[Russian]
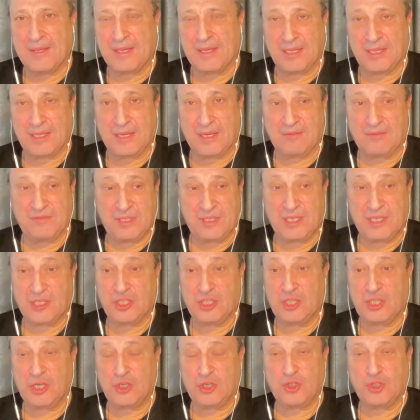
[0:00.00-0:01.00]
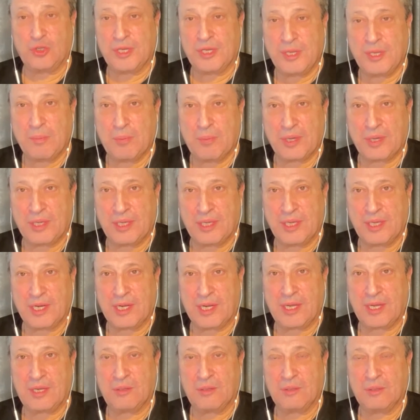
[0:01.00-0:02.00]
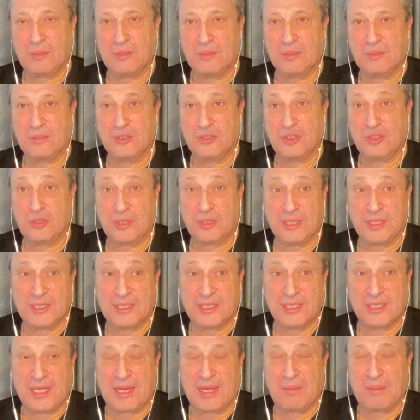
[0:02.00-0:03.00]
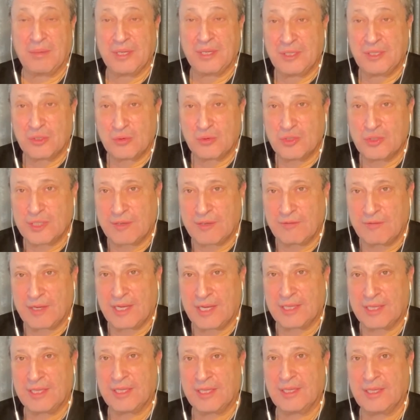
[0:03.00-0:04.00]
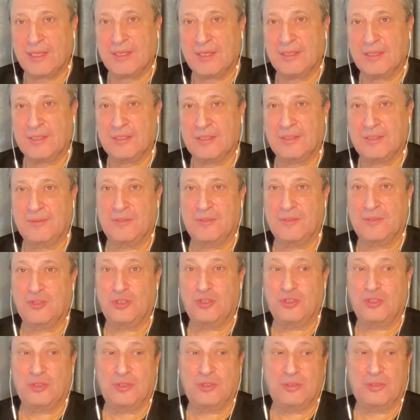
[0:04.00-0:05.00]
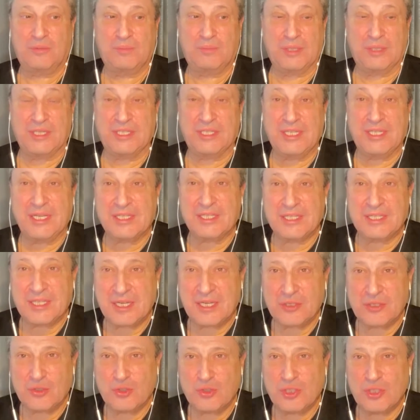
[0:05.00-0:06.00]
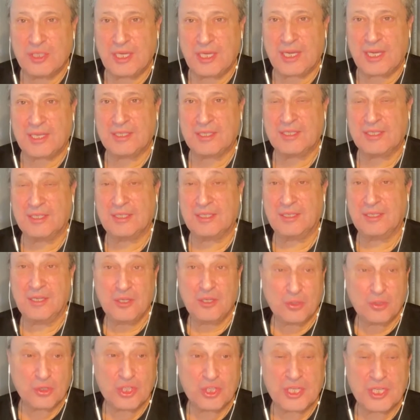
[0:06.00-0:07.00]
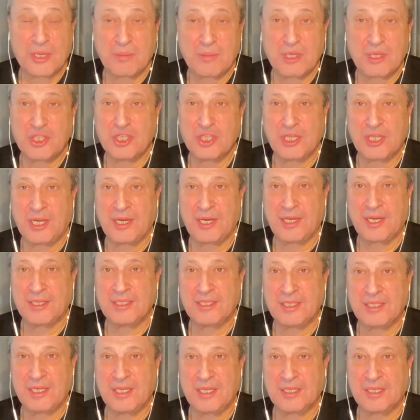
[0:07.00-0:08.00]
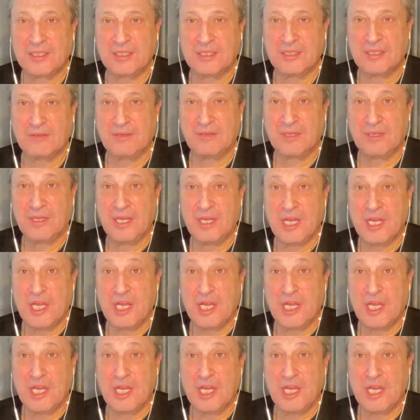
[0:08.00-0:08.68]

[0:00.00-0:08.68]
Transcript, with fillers: когда все ожидают, что они проиграют что они слабые, трусоватые, президент сразу сдастся. То же самое ожидали от Зеленского.